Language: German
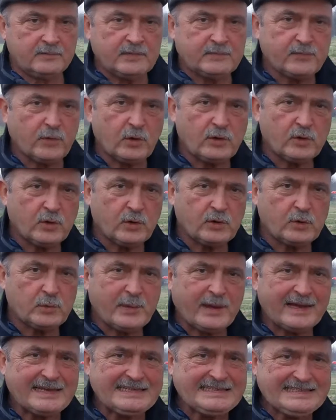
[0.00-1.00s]
Wir wollen heute
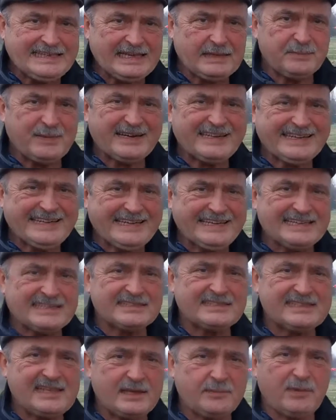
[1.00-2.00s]
über ein Thema reden,
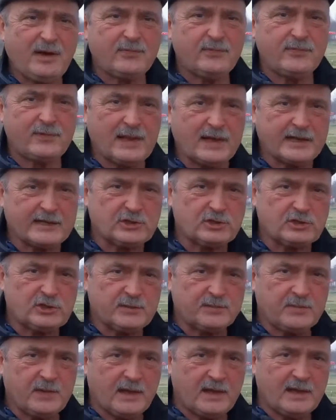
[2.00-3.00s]
das Thema Fleisch.
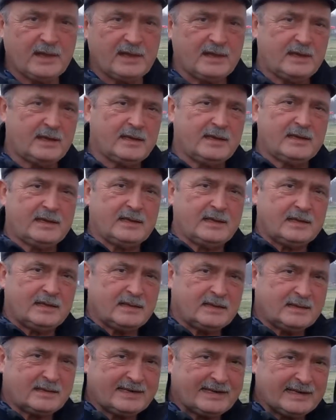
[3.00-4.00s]

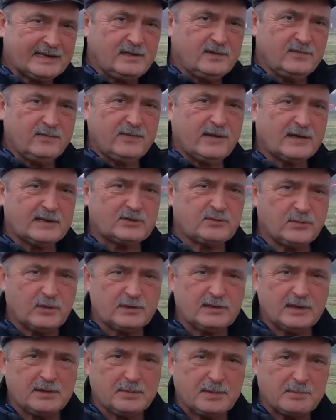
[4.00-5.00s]
Grillfleisch
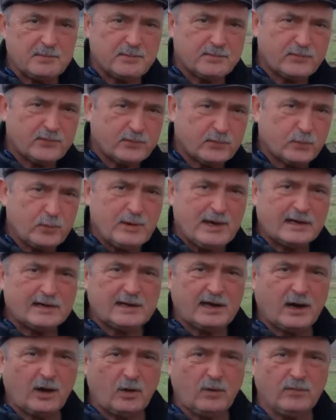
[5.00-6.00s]
wollte ich im Frühjahr
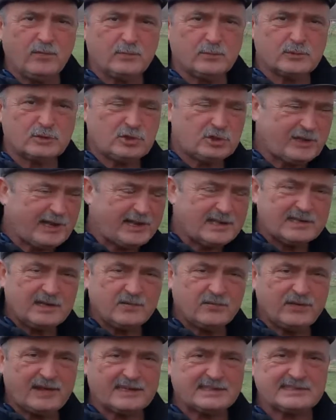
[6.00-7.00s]
kaufen und
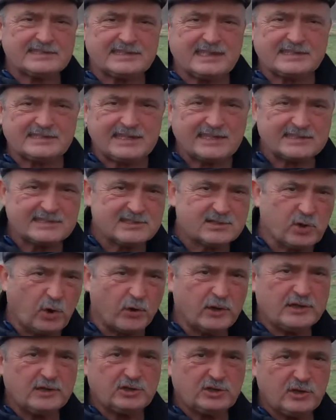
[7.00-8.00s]
stellte fest, dass das
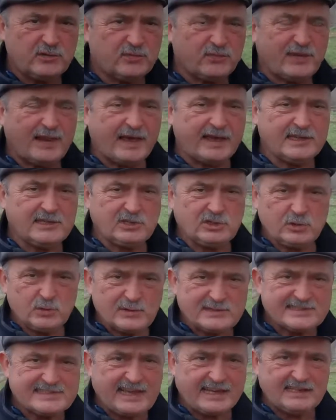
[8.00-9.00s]
deutsche Fleisch
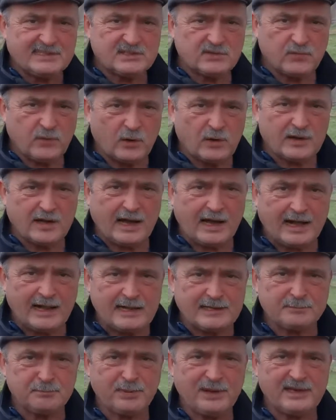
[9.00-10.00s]
nur sechs Wochen
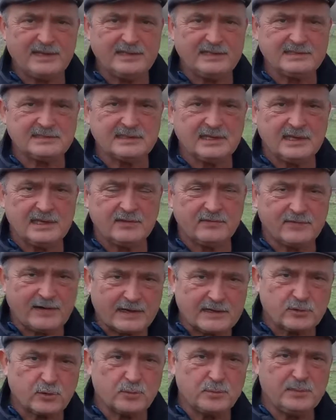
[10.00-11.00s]
haltbar ist,
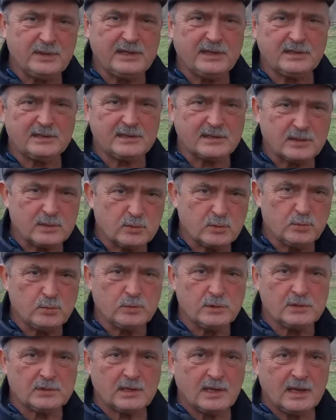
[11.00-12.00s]
vakuumiert,
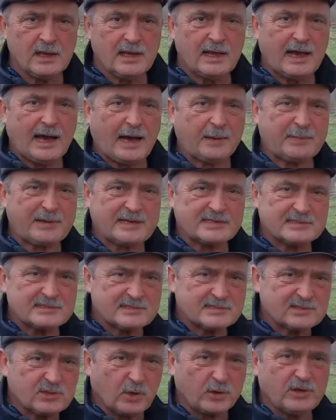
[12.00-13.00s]
gekühlt, aber
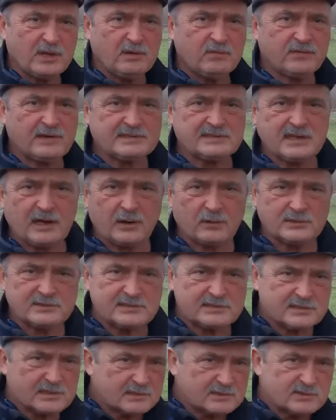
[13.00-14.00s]
das Zeug, was
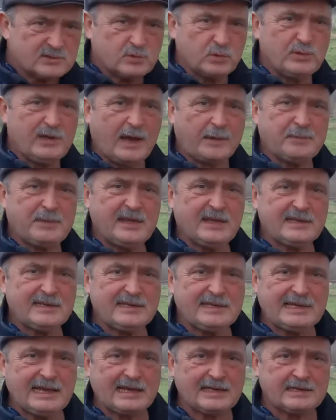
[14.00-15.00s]
aus
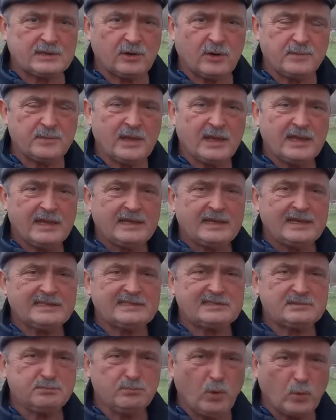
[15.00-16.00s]
Südamerika kommt,
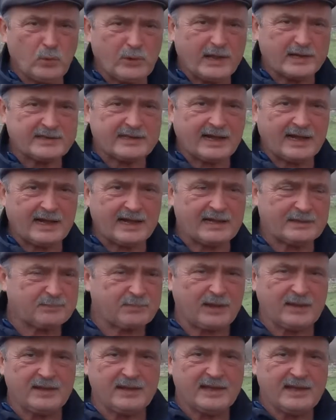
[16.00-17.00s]
ist Monate
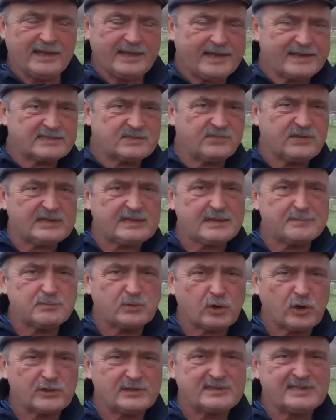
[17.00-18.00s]
haltbar. Es wird im
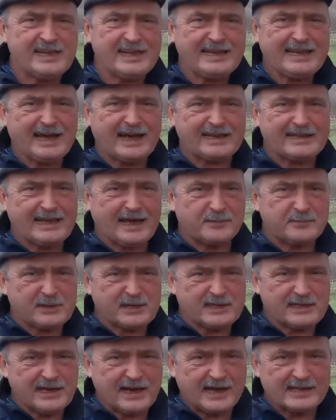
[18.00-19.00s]
Container an der
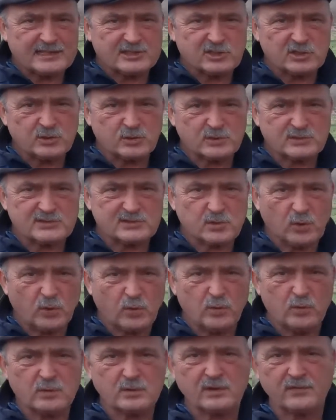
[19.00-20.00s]
amerikanischen Küste
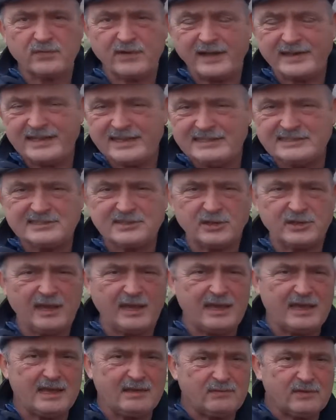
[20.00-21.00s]
hochgefahren, ist dort
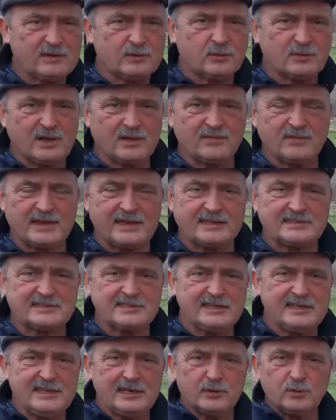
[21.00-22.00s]
ewig unterwegs,
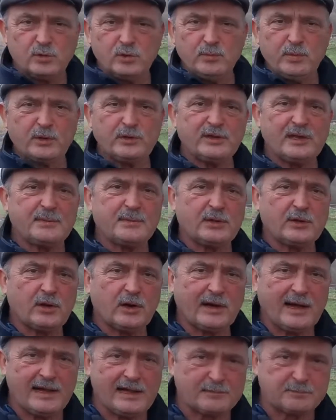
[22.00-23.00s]
hier rüber und immer
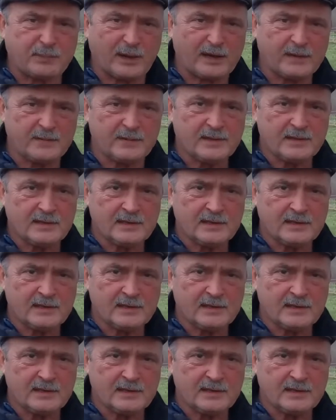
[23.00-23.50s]
noch haltbar.